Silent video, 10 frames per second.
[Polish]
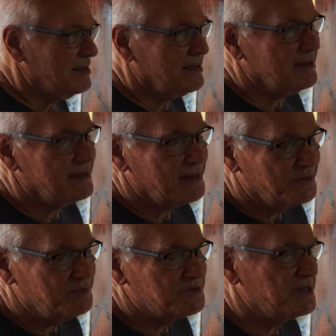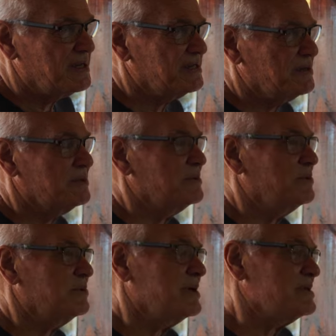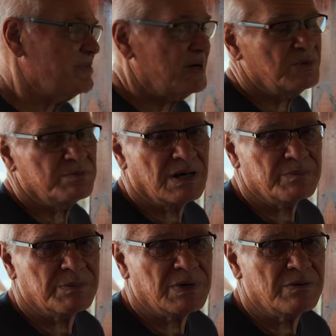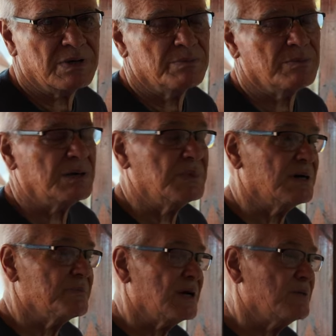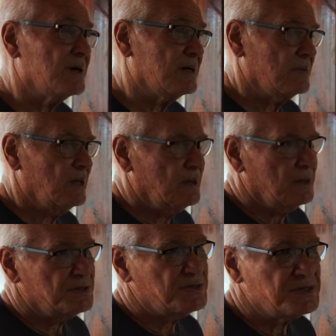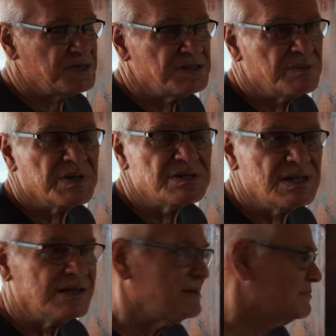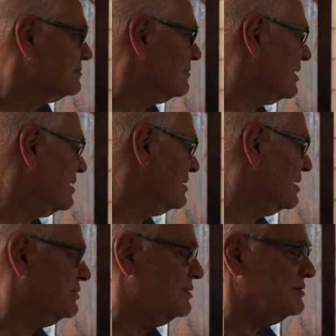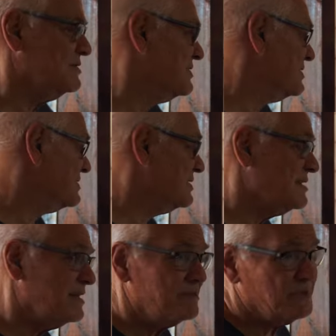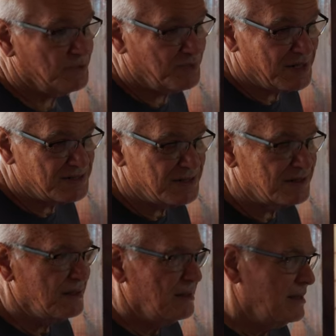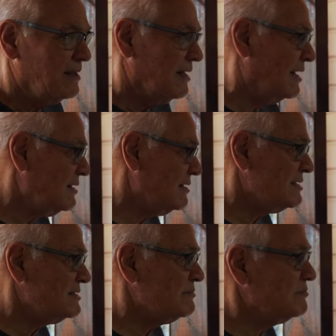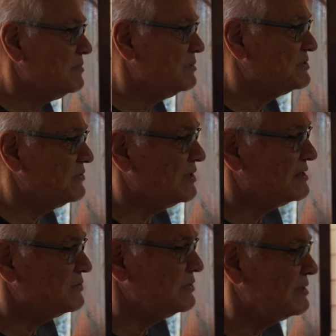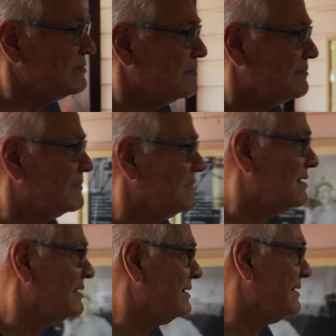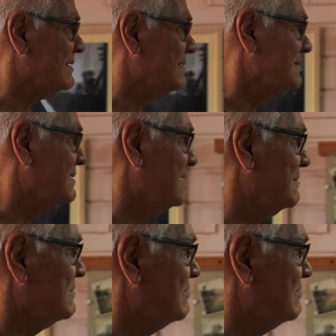E, jak on przyjechał tutaj z mamą, mama, miała mama miała 35 lat, tato 37, chłopaczek, ale razem przywiezły Y,